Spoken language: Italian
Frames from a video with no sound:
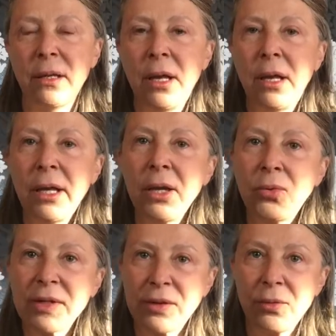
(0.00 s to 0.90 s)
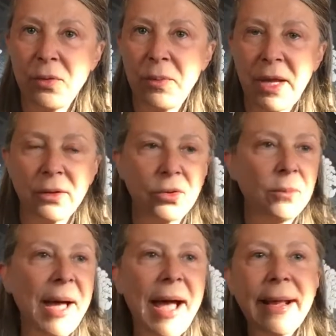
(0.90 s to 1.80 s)
in questo momento,
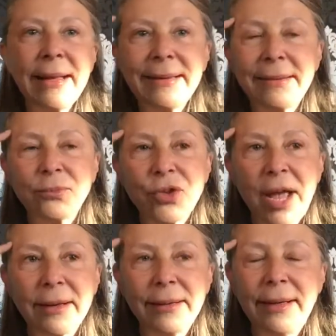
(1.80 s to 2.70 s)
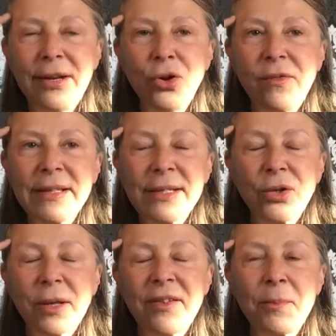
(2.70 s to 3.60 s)
ma anche cioè,
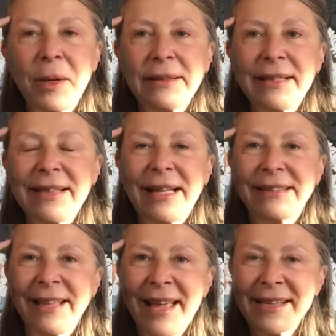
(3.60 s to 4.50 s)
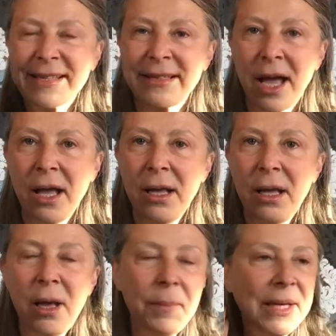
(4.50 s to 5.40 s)
l'innovazione deve partire dalla testa.
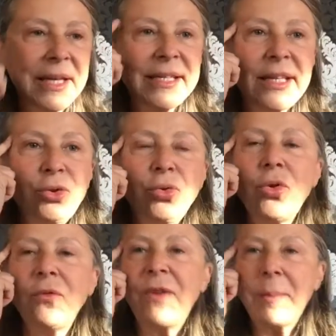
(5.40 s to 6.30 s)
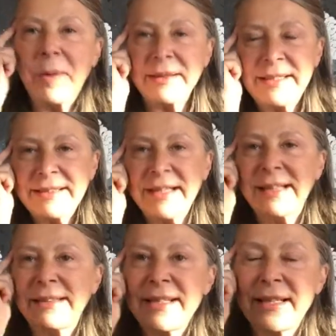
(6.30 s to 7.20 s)
Perché se tu non fai partire dalla
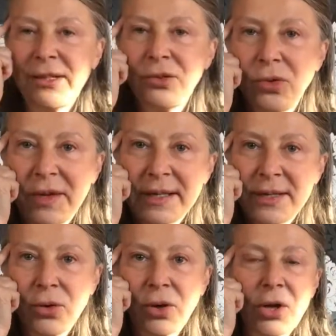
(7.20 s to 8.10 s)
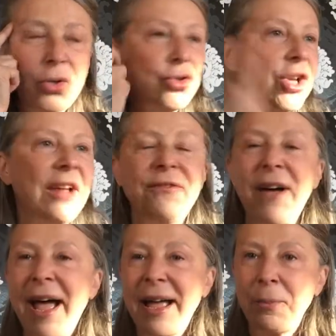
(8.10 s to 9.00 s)
testa l'innovazione, non ce la
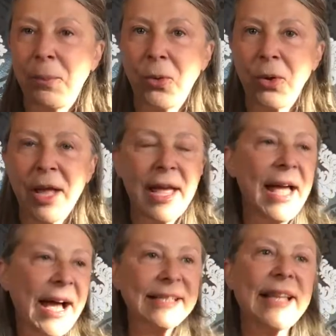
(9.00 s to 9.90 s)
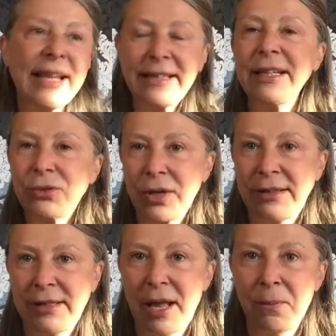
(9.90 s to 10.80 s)
fai poi a stare dietro ai
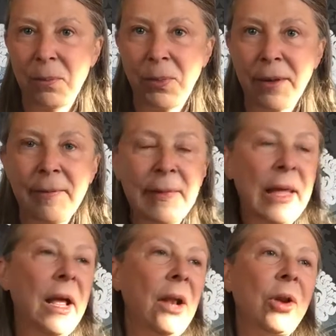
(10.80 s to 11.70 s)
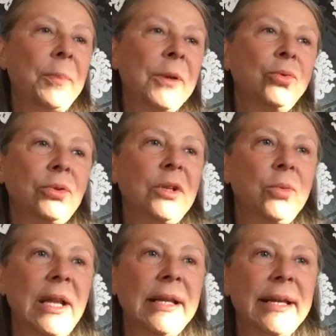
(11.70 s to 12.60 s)
tempi. Allora, per tutti
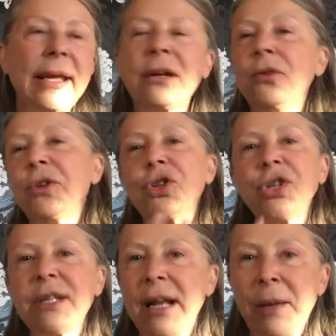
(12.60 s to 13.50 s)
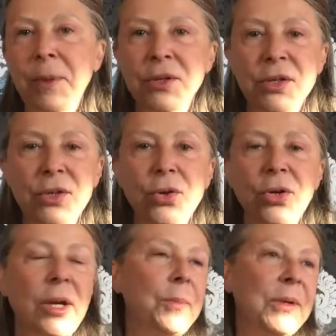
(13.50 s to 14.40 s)
quelli che erano vicini alla
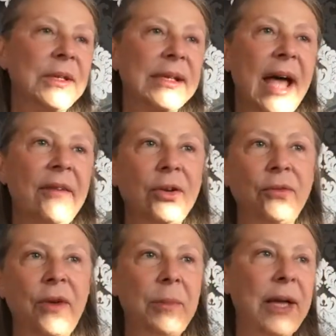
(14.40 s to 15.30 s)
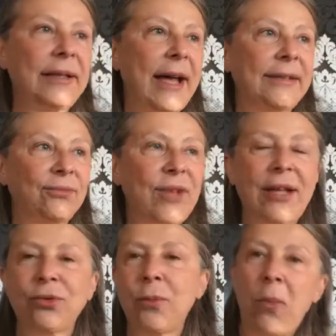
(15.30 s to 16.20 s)
pensione, che pensavano, vabbè, dai,
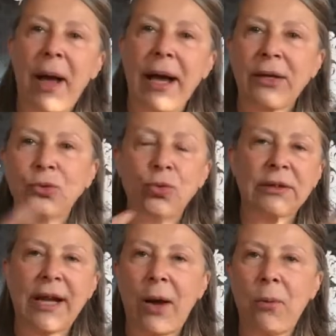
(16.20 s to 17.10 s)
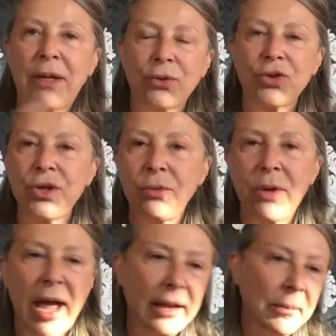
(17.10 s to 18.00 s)
tanto mo mancano 2, 3, 4, 5
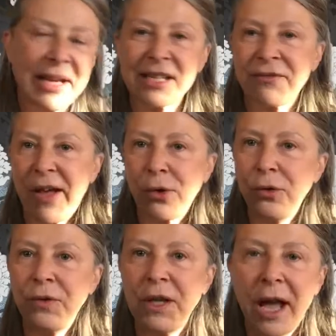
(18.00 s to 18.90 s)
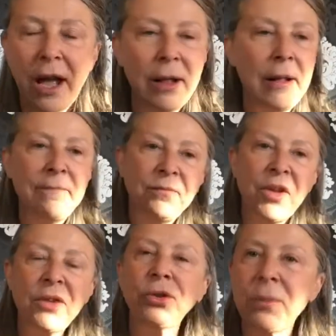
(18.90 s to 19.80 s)
anni, me la svango via,
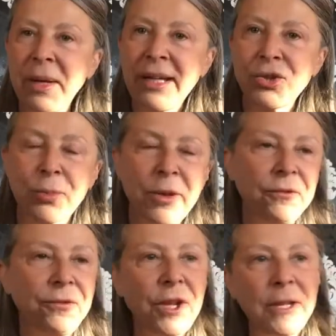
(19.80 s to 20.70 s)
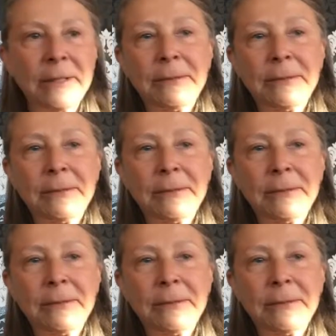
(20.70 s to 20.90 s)
vivo di management fee,